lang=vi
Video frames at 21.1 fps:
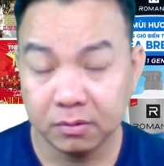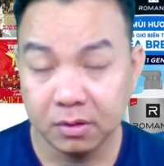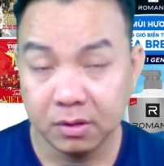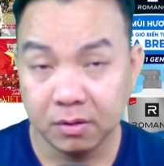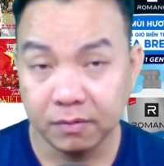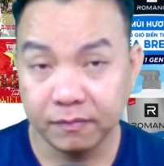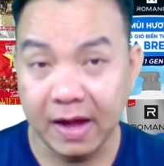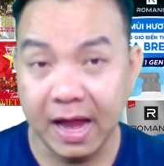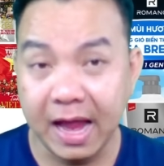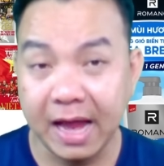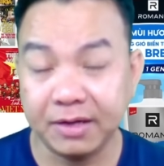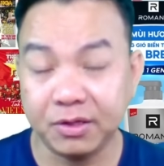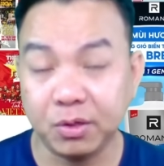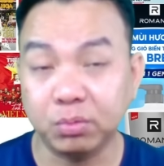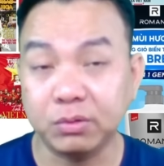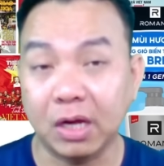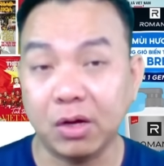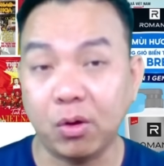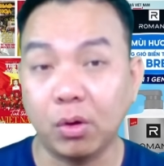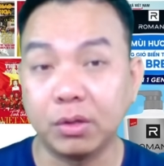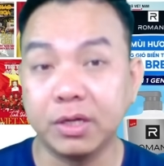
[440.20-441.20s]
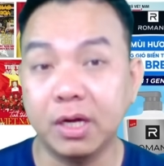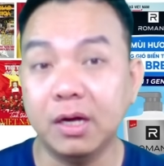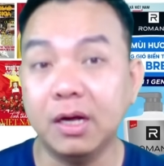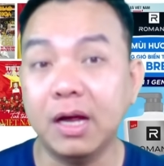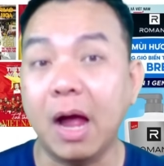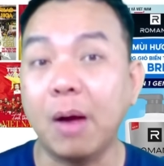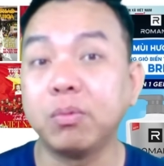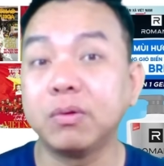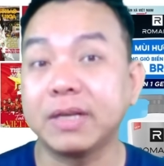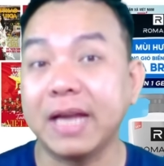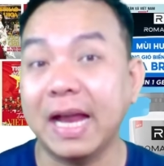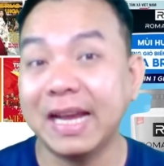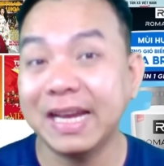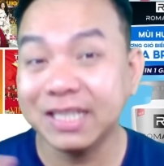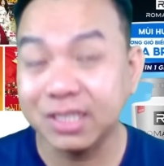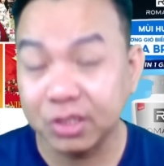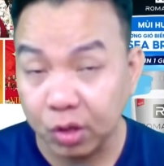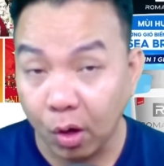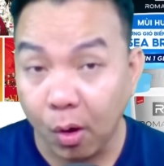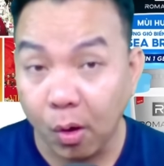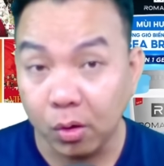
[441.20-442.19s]
Và chúng ta còn nhớ ông
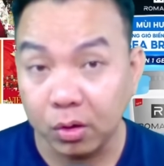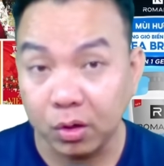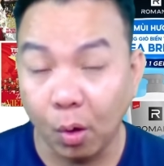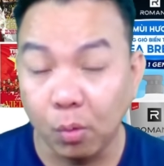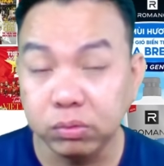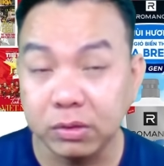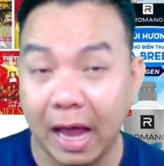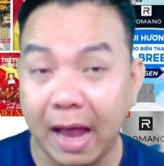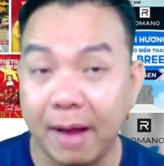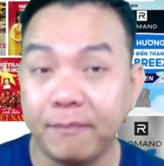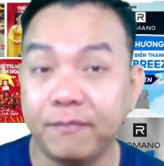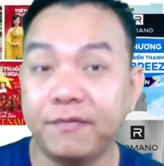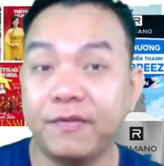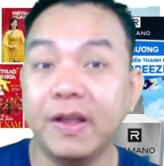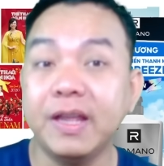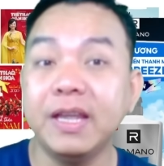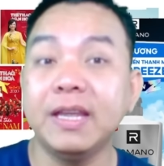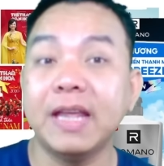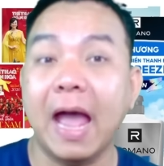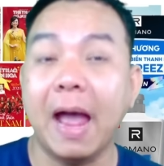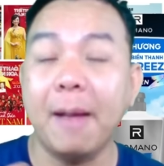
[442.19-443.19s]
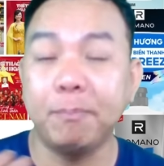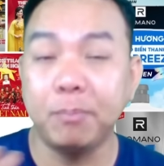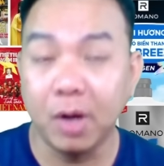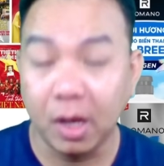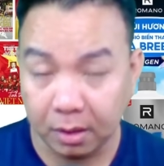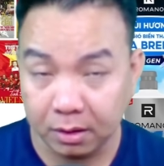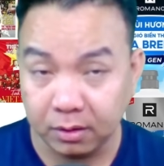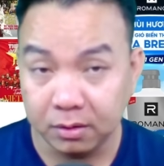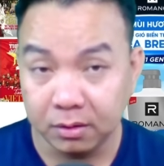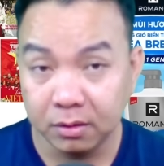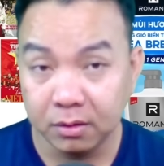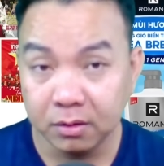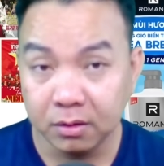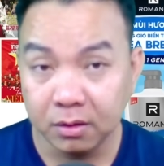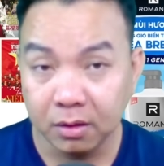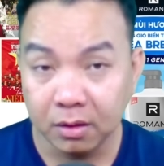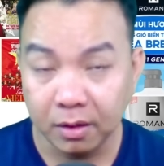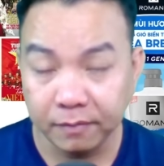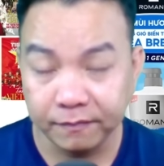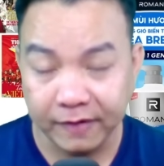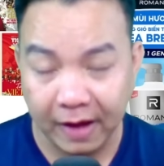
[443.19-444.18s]
Calesto cũng đã vì áp lực
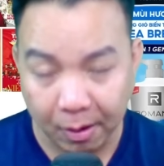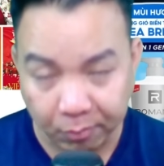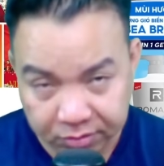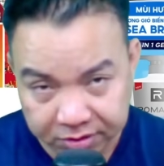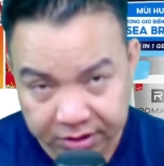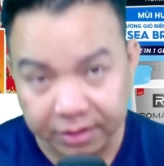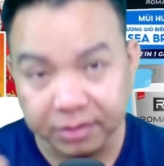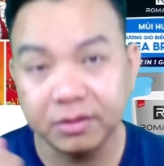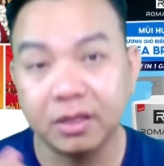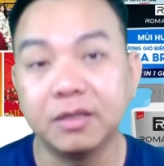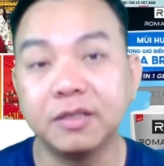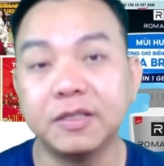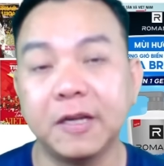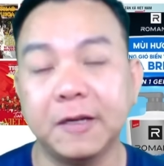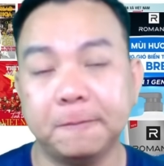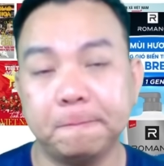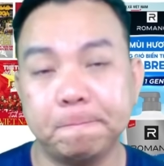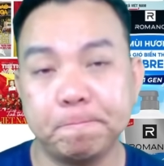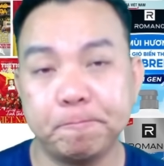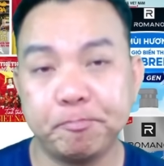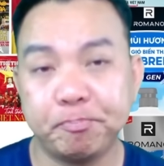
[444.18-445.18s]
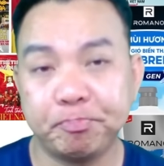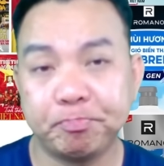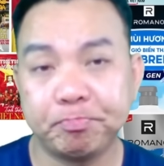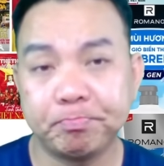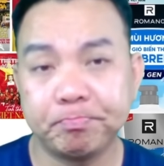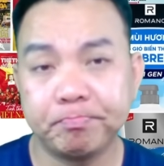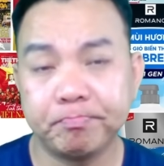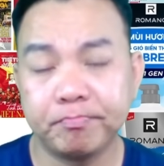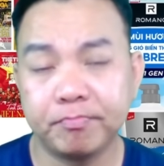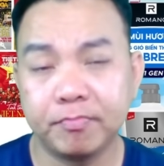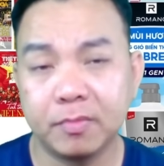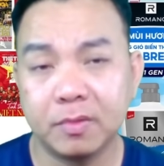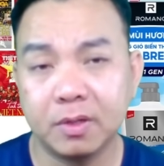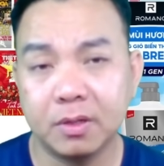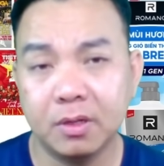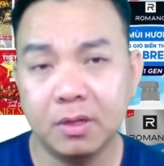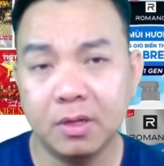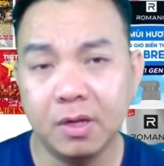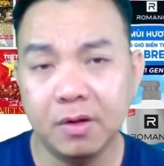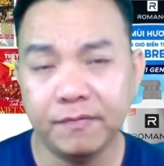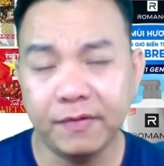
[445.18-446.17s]
và ông xin từ chức.
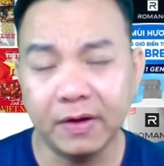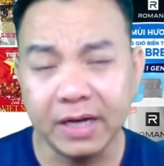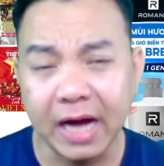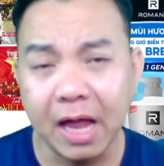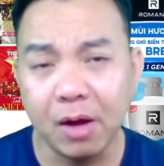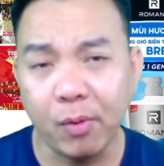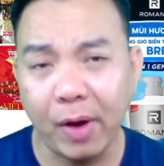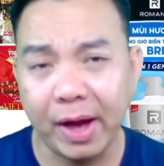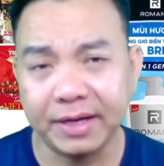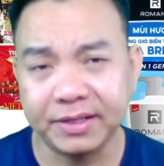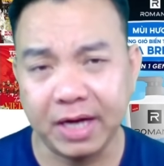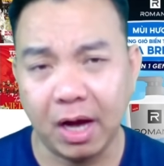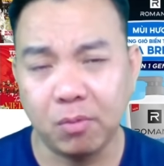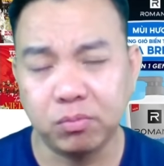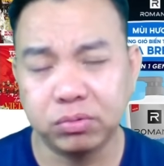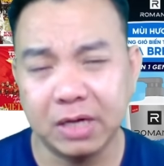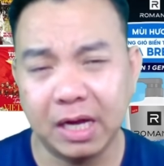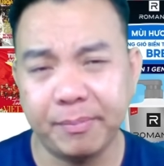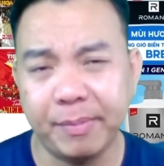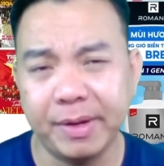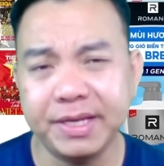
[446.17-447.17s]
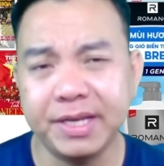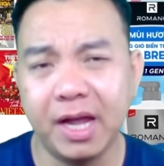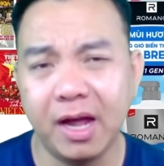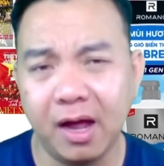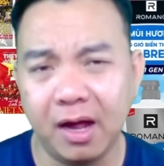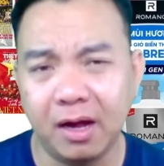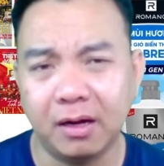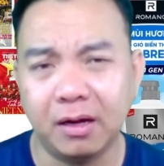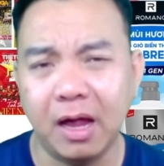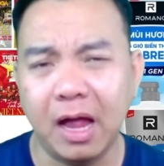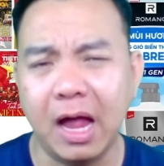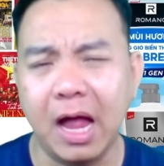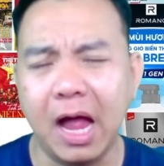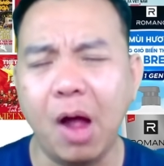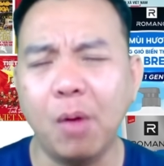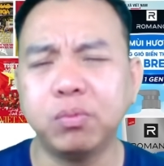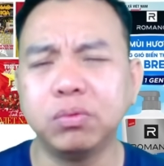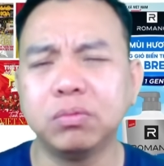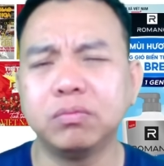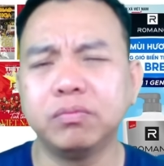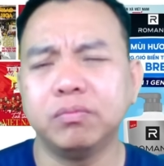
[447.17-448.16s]
Vấn đề quan trọng là bây giờ
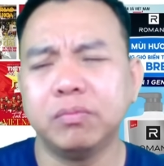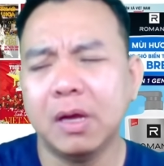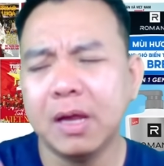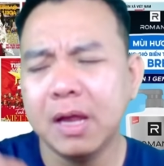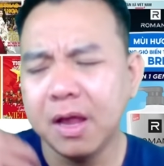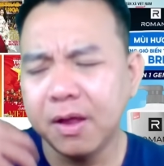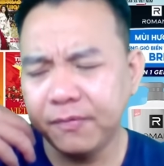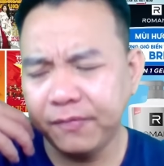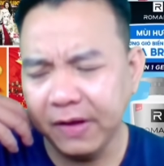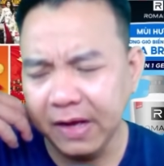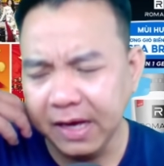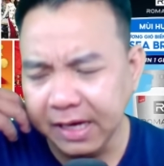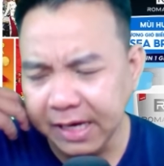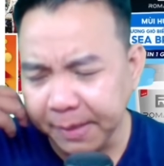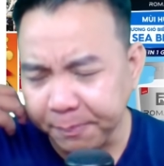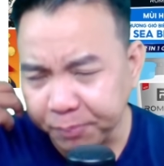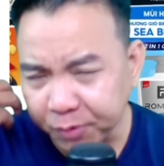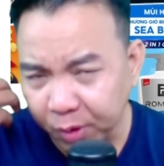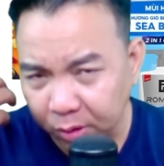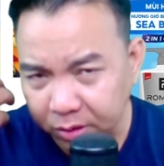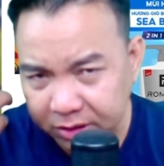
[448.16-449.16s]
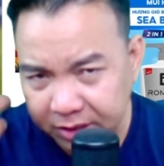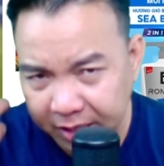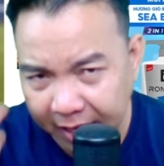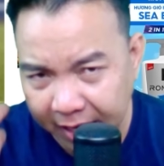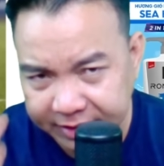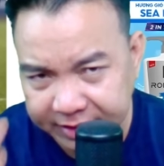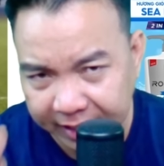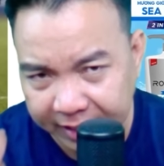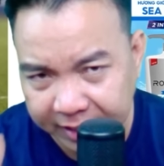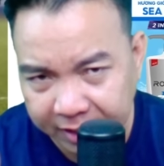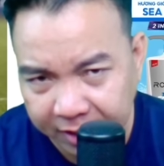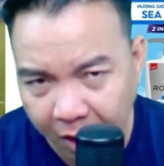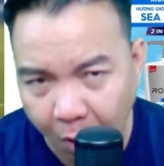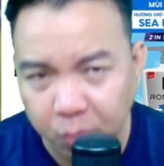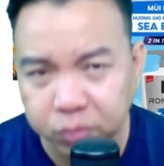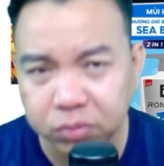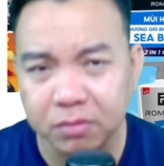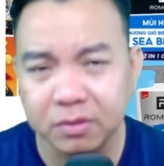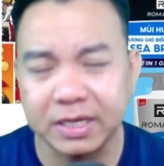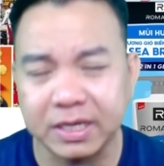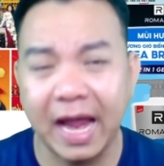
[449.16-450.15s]
ông Philip Jose sẽ
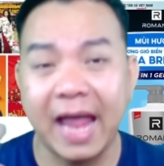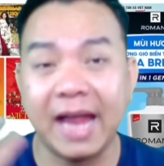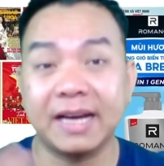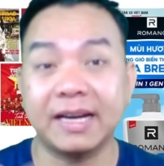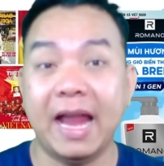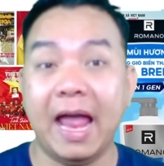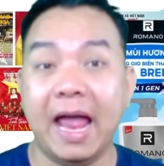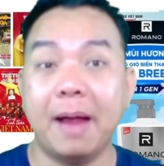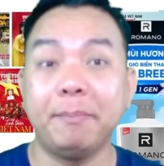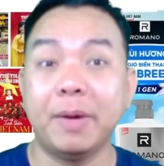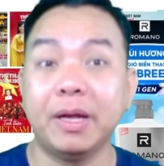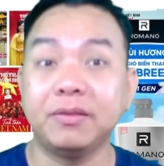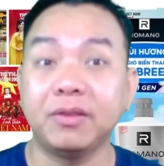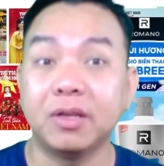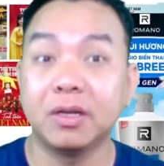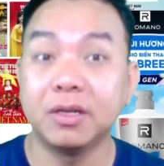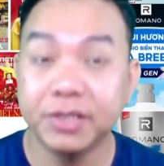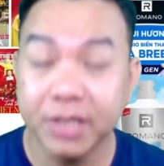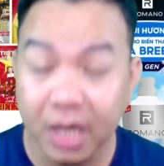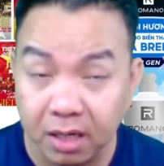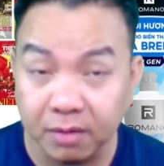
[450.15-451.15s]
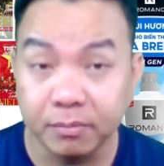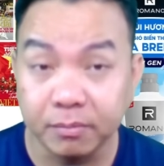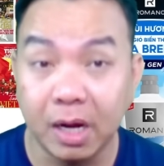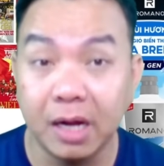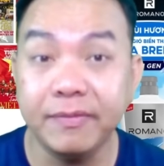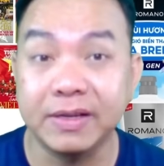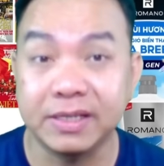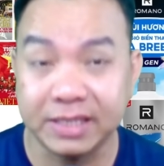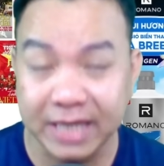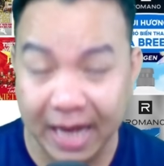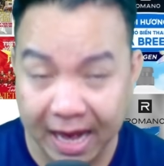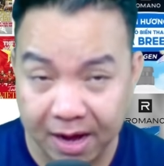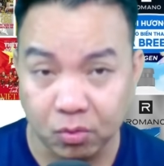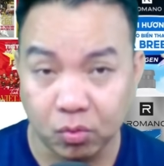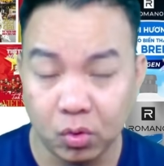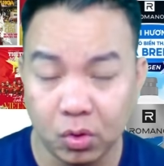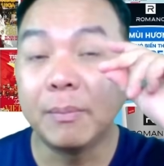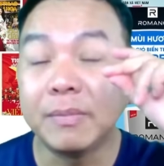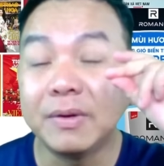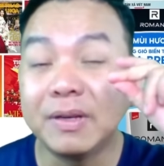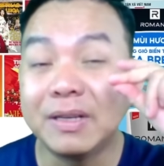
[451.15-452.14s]
không can đảm để từ chức. Bởi vì sao?
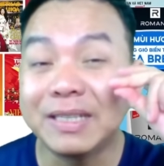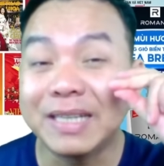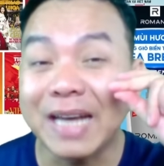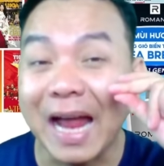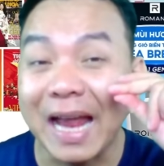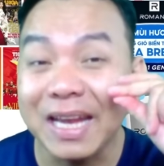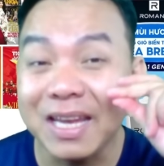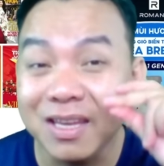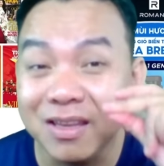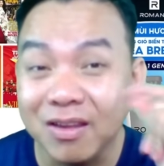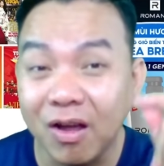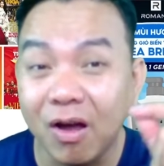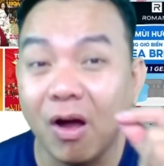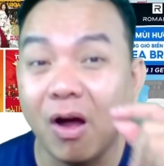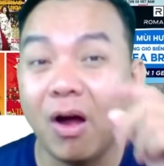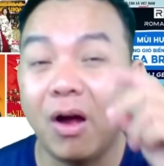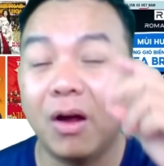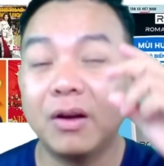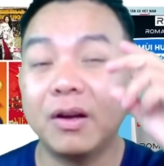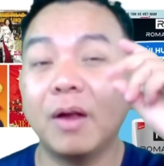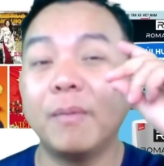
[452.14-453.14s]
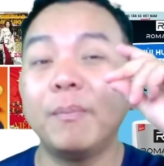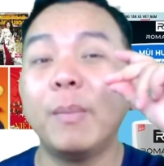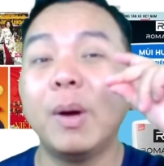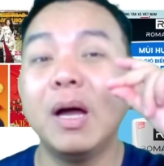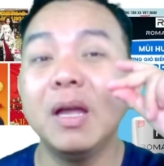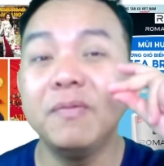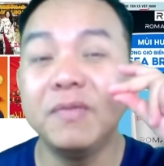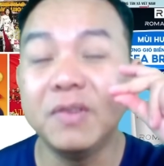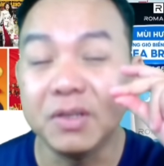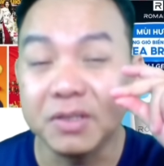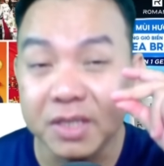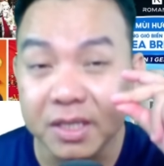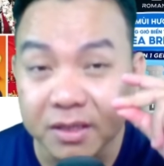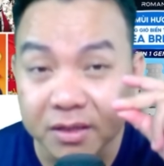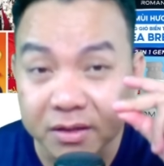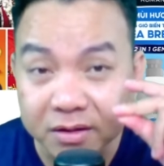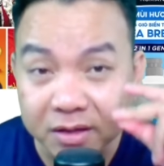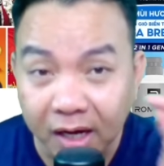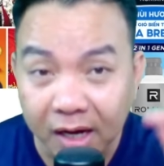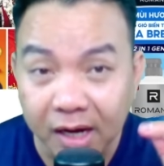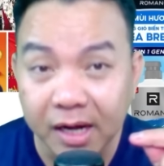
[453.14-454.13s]
Trái nho nó mới vừa
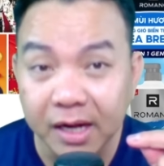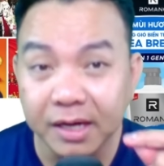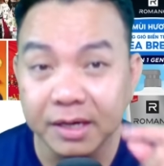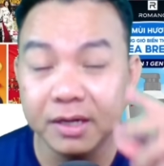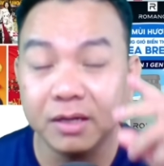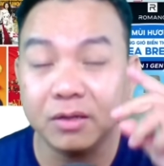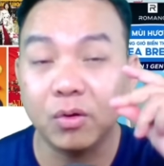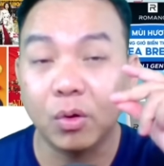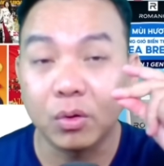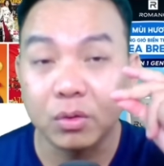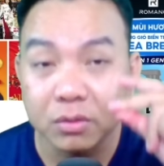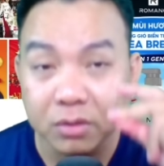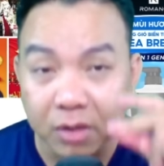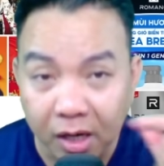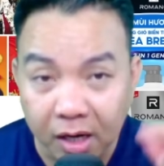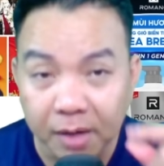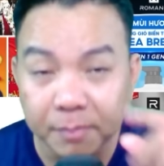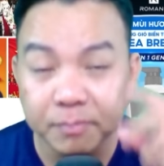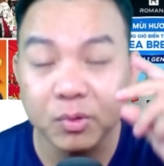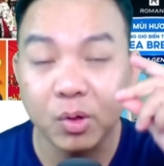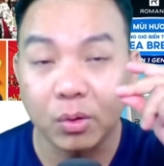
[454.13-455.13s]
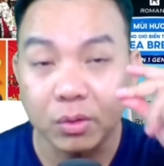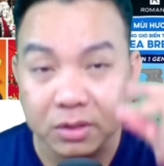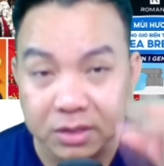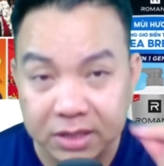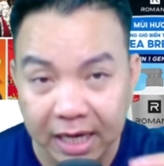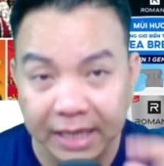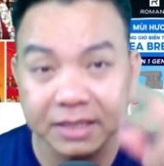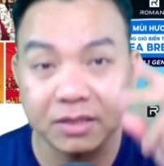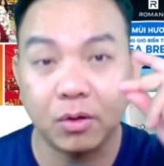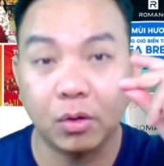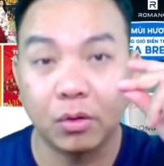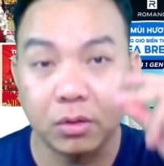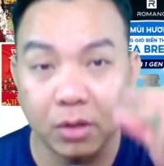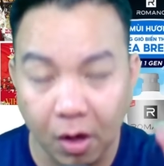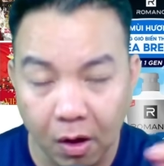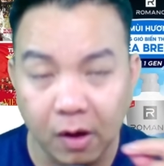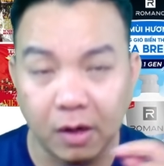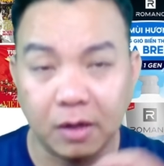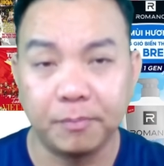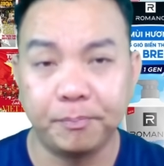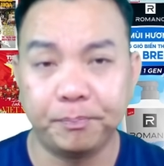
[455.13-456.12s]
chín tới, nó còn thơm, còn xanh, còn ngon.